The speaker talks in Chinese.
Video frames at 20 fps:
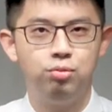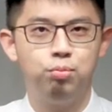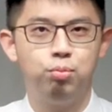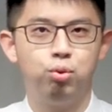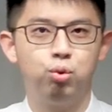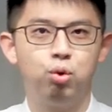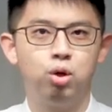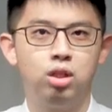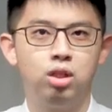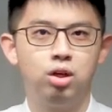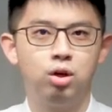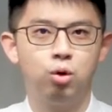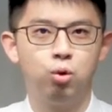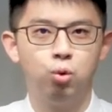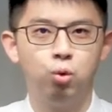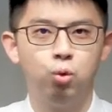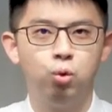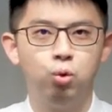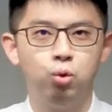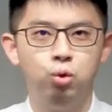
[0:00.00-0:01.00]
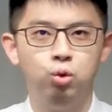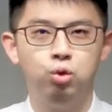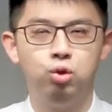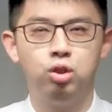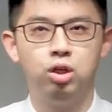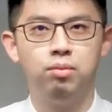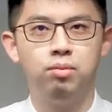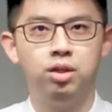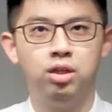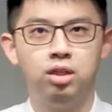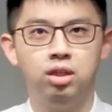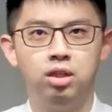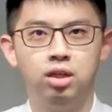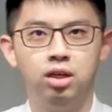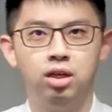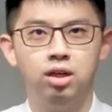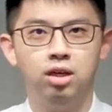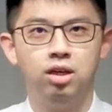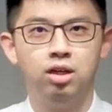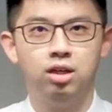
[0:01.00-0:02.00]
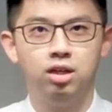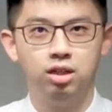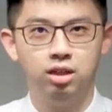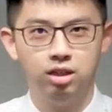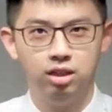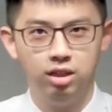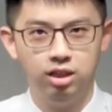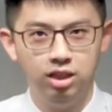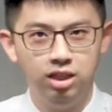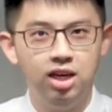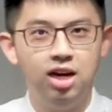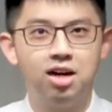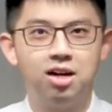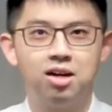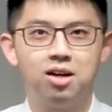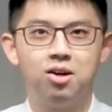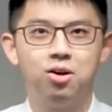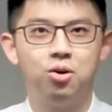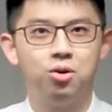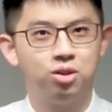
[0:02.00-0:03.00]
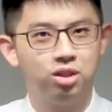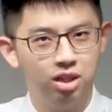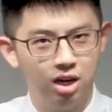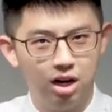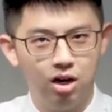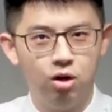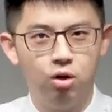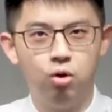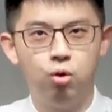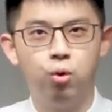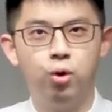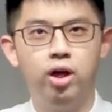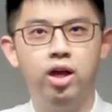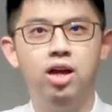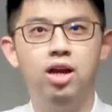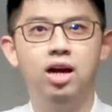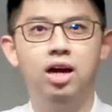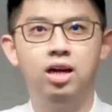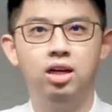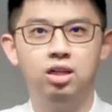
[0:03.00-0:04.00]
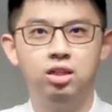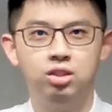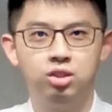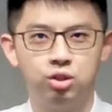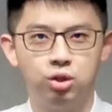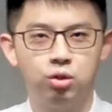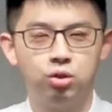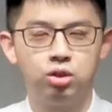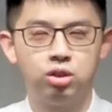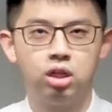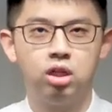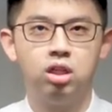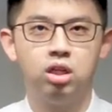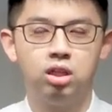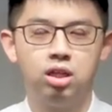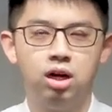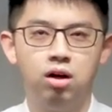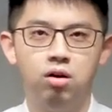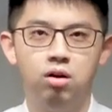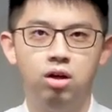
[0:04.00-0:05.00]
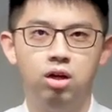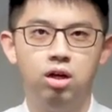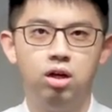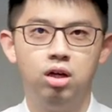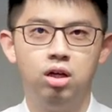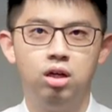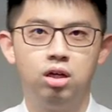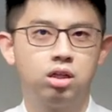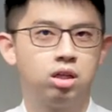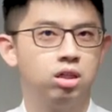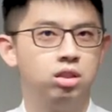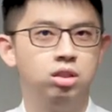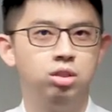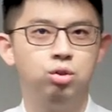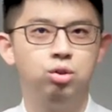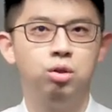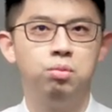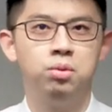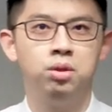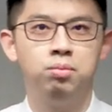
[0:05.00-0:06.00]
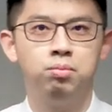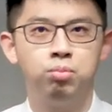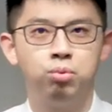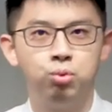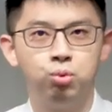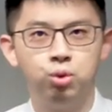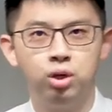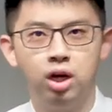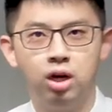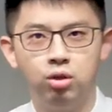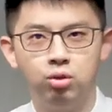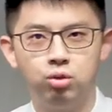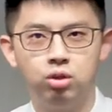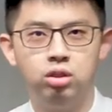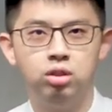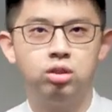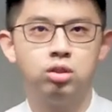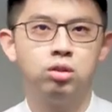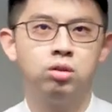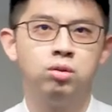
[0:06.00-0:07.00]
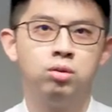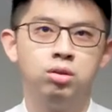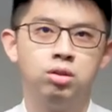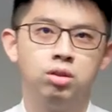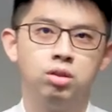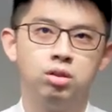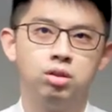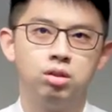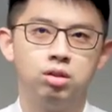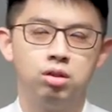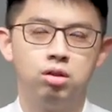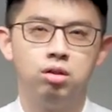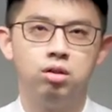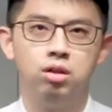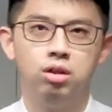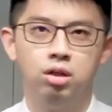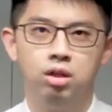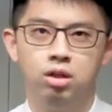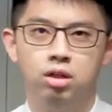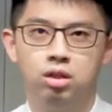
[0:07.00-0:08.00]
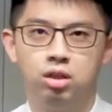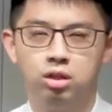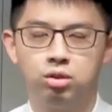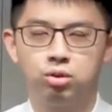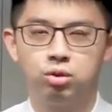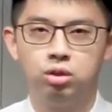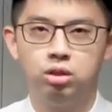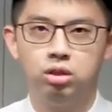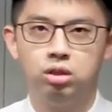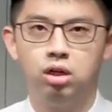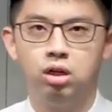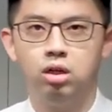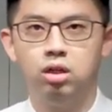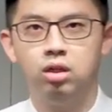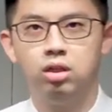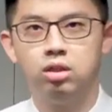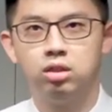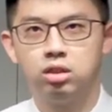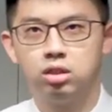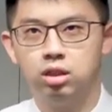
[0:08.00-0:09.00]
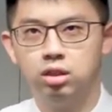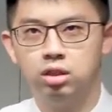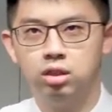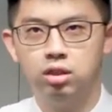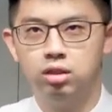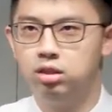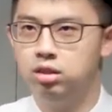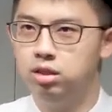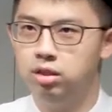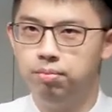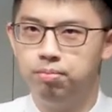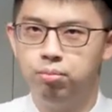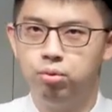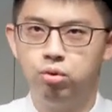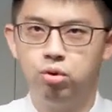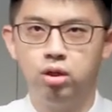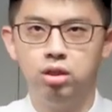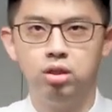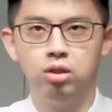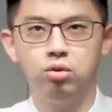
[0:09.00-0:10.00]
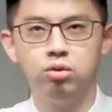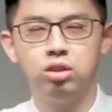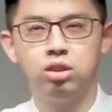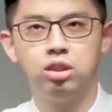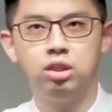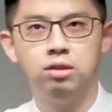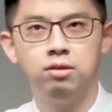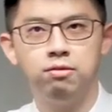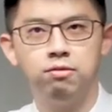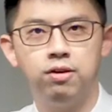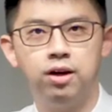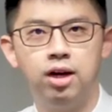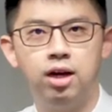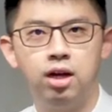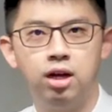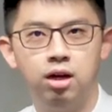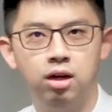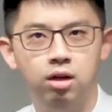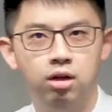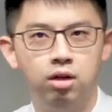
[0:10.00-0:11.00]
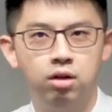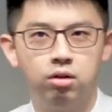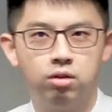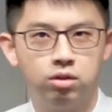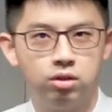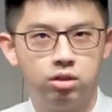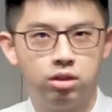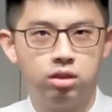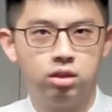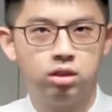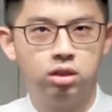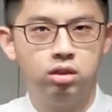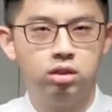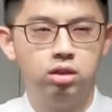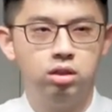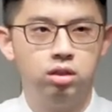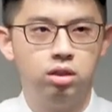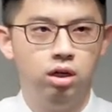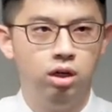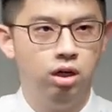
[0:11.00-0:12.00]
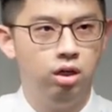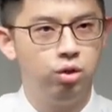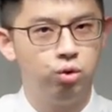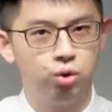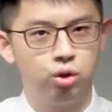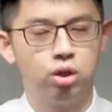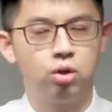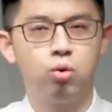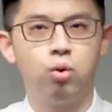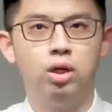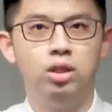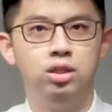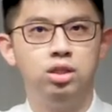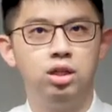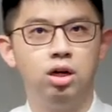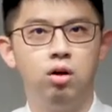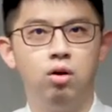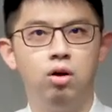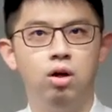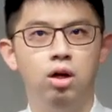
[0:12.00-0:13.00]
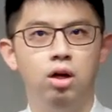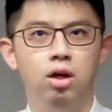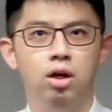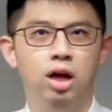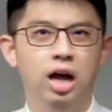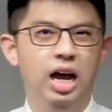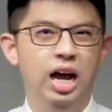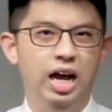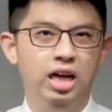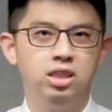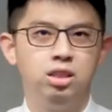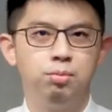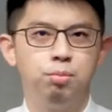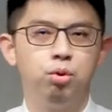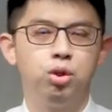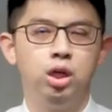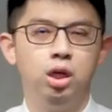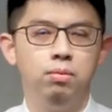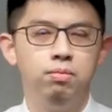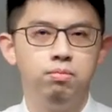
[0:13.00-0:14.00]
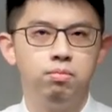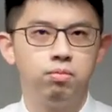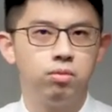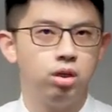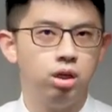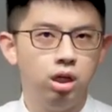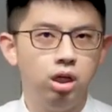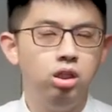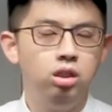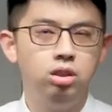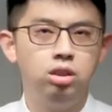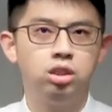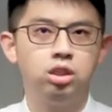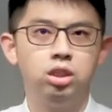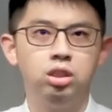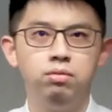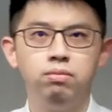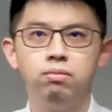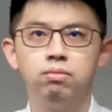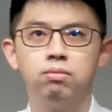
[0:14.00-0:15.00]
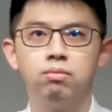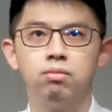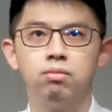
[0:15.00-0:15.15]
不断的呼吁选民，一样哦，要回来守神的道，可是选民不要遵守，哦，那所以的神呢，不断的用刑罚了，哦，那甚至很多的管教，啊，还是不听，硬心，